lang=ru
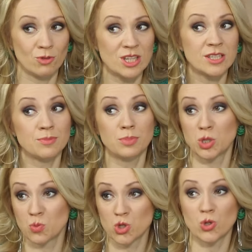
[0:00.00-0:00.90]
кстати,
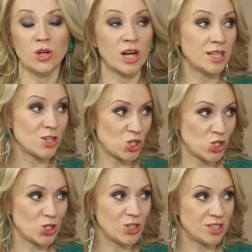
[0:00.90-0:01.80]
почему же только одна
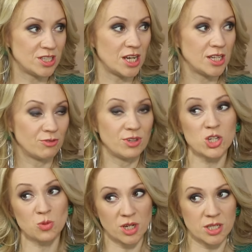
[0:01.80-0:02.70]
женщина-дизайнер? В
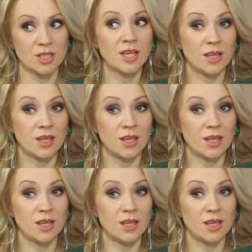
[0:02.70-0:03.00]
нашем рейтинге